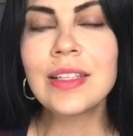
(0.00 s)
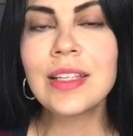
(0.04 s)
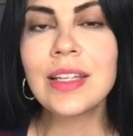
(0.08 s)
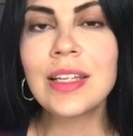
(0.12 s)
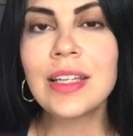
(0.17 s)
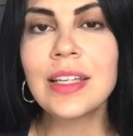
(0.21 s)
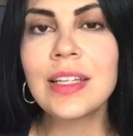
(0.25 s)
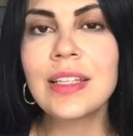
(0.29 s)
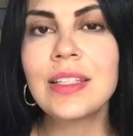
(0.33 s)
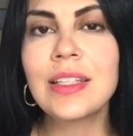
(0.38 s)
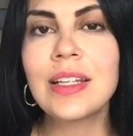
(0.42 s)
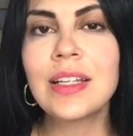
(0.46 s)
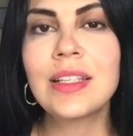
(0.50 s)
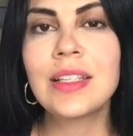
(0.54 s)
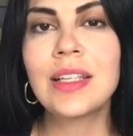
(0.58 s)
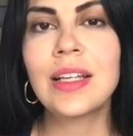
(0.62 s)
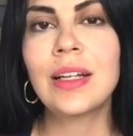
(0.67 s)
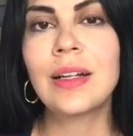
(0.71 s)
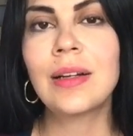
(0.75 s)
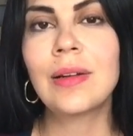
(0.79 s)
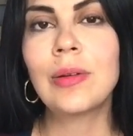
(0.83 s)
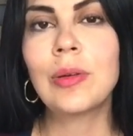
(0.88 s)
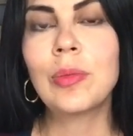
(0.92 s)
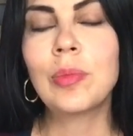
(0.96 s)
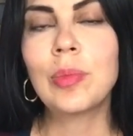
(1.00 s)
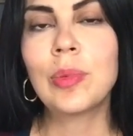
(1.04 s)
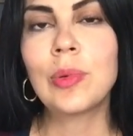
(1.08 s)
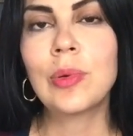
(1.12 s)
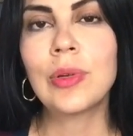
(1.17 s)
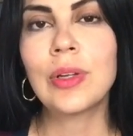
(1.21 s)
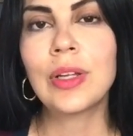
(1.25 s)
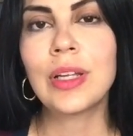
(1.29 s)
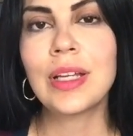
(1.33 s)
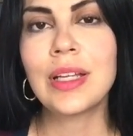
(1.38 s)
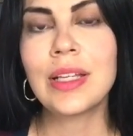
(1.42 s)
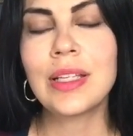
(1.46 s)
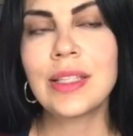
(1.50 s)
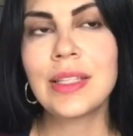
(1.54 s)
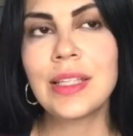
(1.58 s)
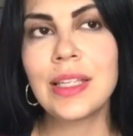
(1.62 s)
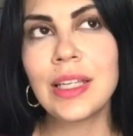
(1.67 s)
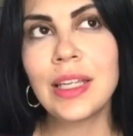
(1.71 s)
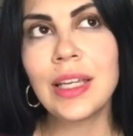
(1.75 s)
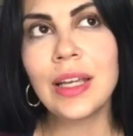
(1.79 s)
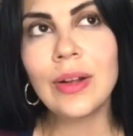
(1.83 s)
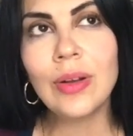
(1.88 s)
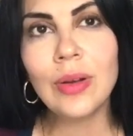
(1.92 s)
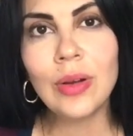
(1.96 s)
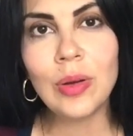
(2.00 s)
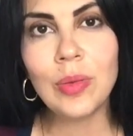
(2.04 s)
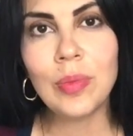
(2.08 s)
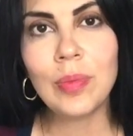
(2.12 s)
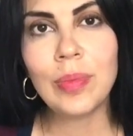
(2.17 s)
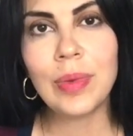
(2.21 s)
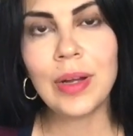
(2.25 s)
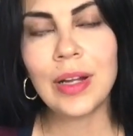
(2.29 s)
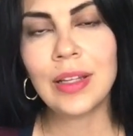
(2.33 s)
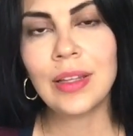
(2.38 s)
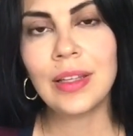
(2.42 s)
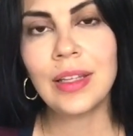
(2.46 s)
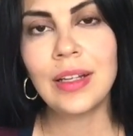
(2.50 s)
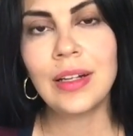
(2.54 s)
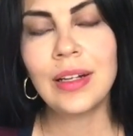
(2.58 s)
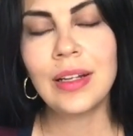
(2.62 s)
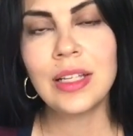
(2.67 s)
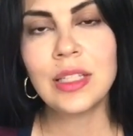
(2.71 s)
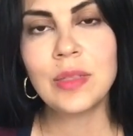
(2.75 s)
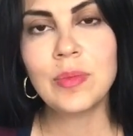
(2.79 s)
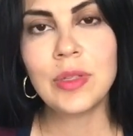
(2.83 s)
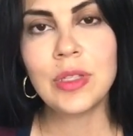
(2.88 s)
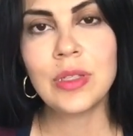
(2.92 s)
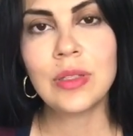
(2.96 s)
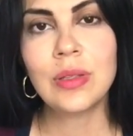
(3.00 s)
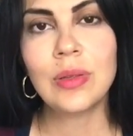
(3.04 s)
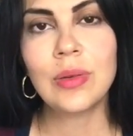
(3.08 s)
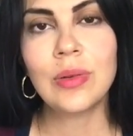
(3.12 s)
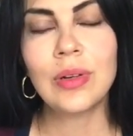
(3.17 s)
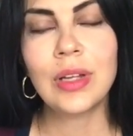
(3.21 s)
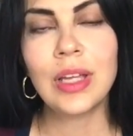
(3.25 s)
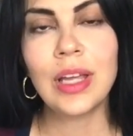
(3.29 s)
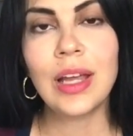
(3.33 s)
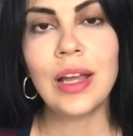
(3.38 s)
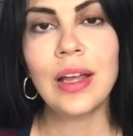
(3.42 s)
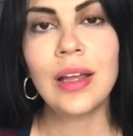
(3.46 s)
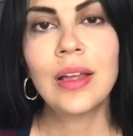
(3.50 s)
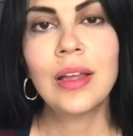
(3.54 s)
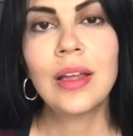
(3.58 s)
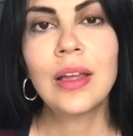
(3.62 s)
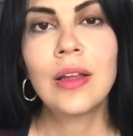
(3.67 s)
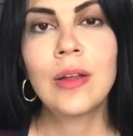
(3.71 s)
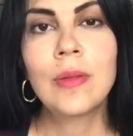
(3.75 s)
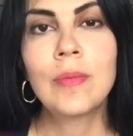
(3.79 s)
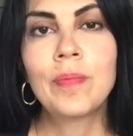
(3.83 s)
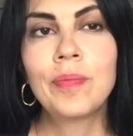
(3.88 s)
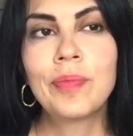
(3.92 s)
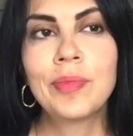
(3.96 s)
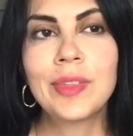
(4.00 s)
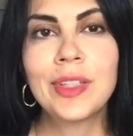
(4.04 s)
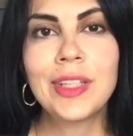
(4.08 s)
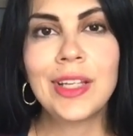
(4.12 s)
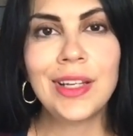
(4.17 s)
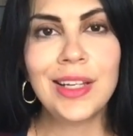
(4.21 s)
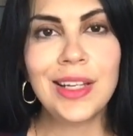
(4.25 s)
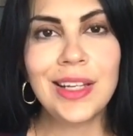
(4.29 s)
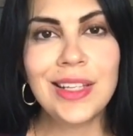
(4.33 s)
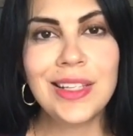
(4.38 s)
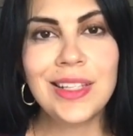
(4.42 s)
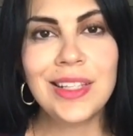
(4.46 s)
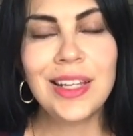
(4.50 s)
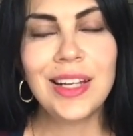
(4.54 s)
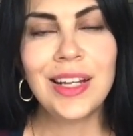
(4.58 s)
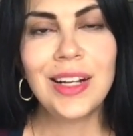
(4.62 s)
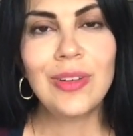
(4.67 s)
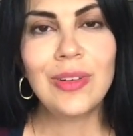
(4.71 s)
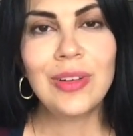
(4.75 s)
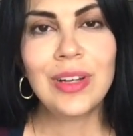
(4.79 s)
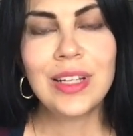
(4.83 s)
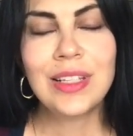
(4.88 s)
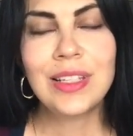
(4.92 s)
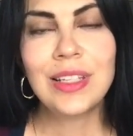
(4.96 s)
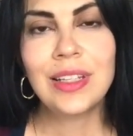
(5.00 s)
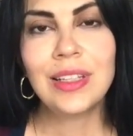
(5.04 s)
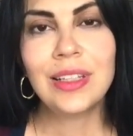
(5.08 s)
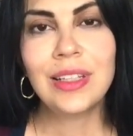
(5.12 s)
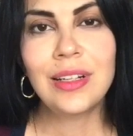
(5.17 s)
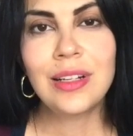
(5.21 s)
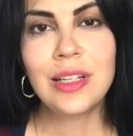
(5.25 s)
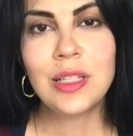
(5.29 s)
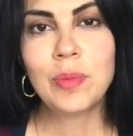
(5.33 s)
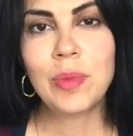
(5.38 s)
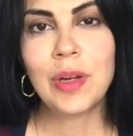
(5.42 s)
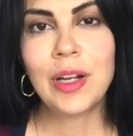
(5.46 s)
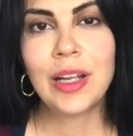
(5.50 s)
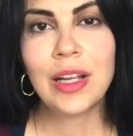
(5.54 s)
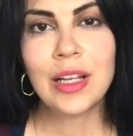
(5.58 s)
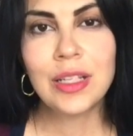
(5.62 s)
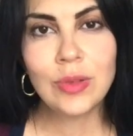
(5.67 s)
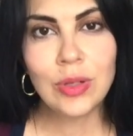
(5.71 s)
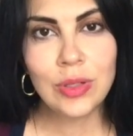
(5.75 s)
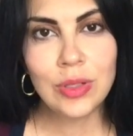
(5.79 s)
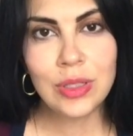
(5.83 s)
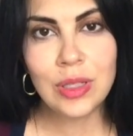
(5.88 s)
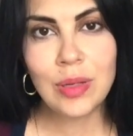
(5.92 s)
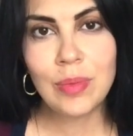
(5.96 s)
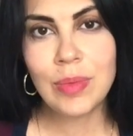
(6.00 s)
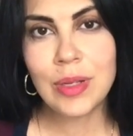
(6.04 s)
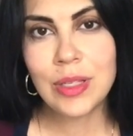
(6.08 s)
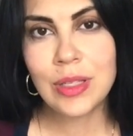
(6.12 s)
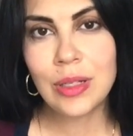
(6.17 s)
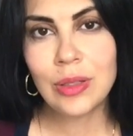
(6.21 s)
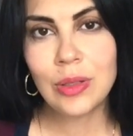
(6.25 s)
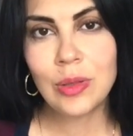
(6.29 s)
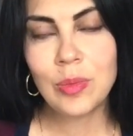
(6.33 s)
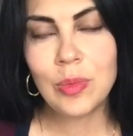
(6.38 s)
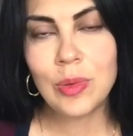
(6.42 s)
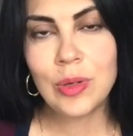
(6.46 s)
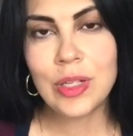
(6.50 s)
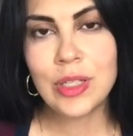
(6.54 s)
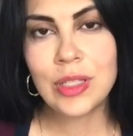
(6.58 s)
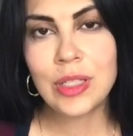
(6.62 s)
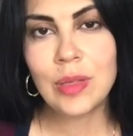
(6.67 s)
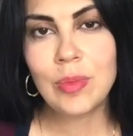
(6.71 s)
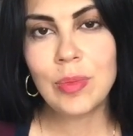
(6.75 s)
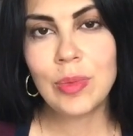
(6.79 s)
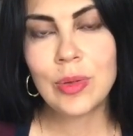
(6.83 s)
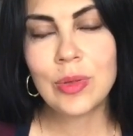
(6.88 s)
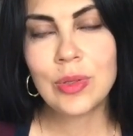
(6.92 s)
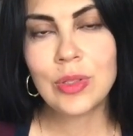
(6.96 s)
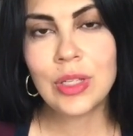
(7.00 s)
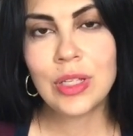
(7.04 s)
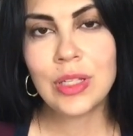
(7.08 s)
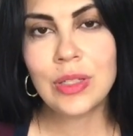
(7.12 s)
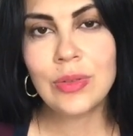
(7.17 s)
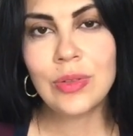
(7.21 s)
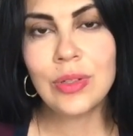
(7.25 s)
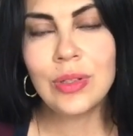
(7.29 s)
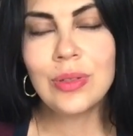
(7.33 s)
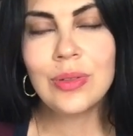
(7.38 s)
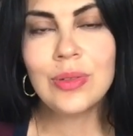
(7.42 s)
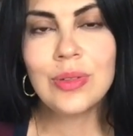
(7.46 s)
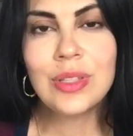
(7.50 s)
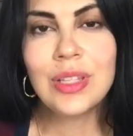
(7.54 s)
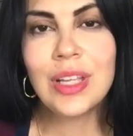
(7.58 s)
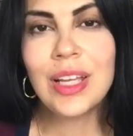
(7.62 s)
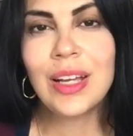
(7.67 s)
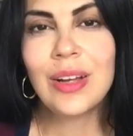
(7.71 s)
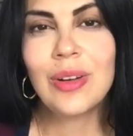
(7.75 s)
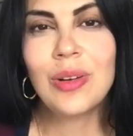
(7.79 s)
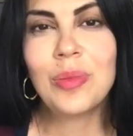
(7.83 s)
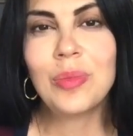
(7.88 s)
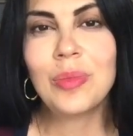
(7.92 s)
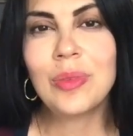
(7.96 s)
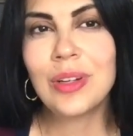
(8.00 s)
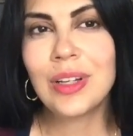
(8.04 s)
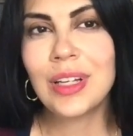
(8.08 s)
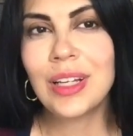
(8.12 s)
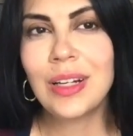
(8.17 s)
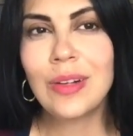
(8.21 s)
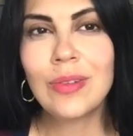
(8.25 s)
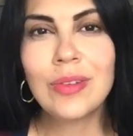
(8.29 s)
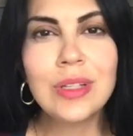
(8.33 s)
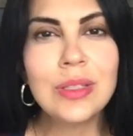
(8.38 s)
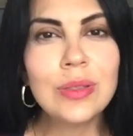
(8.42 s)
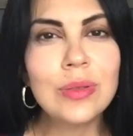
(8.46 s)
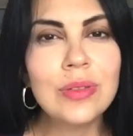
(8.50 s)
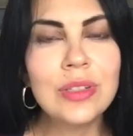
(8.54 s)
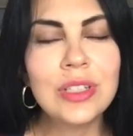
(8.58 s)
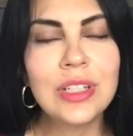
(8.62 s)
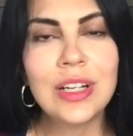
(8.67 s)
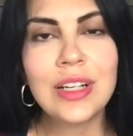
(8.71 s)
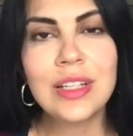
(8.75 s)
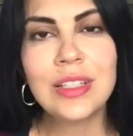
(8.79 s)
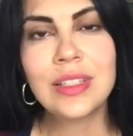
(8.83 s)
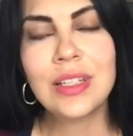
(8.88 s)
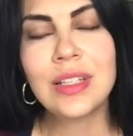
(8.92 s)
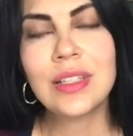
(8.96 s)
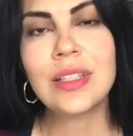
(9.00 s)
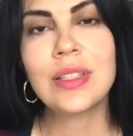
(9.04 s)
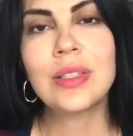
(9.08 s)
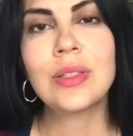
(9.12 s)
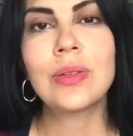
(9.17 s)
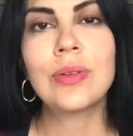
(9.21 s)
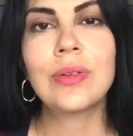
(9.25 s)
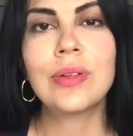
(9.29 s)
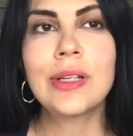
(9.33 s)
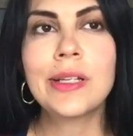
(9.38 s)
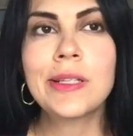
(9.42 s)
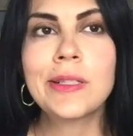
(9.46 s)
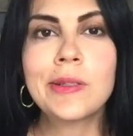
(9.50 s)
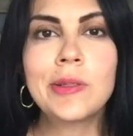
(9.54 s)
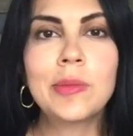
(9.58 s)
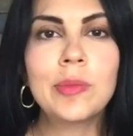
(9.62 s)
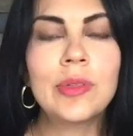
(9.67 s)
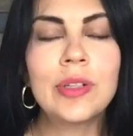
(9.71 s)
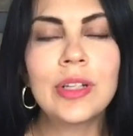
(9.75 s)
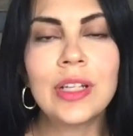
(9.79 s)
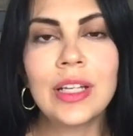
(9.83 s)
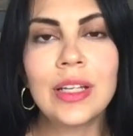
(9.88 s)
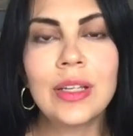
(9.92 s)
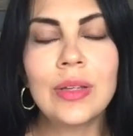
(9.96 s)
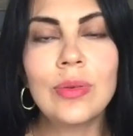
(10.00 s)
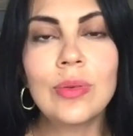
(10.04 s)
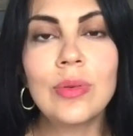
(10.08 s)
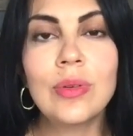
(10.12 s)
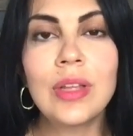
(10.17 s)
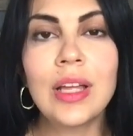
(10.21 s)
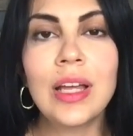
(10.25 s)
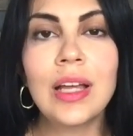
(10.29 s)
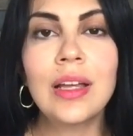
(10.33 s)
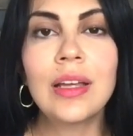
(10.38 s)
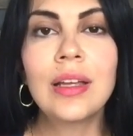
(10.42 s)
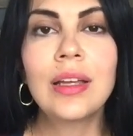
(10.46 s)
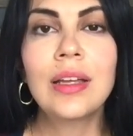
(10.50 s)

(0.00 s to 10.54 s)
sí quise hacerlo porque sí quiero compartirles mi historia ya que sé lo que sienten las parejas cuando están pasando por este proceso y no sé, como que a escuchar estas historias como que ayuda.